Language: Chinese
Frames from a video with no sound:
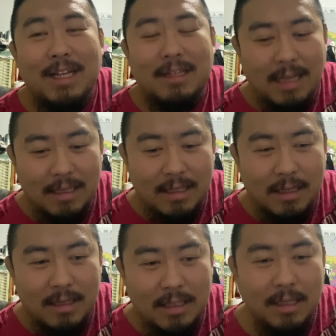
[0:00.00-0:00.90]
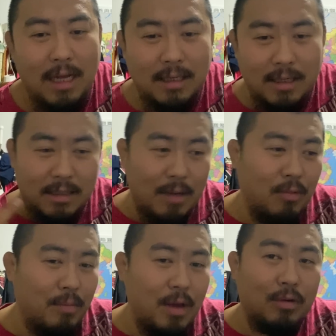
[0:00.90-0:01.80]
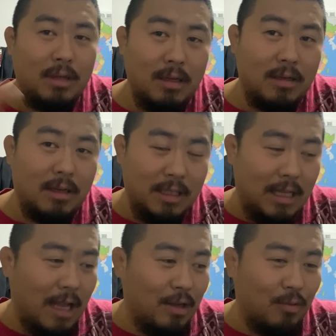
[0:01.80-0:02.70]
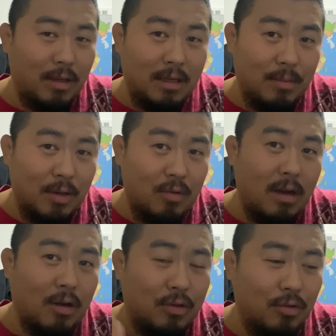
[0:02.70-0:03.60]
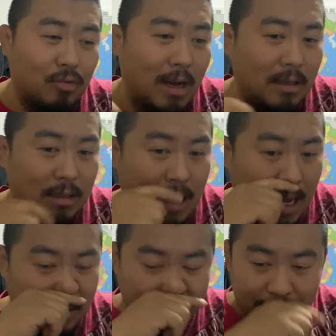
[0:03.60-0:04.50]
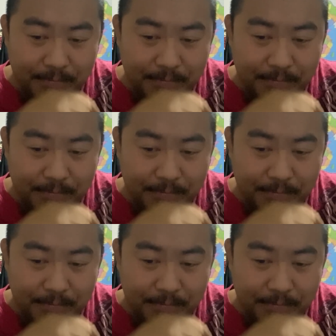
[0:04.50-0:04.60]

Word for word: 但呃，今天这个节目没有任何其他的我的什么广告植入啊，这个那个的，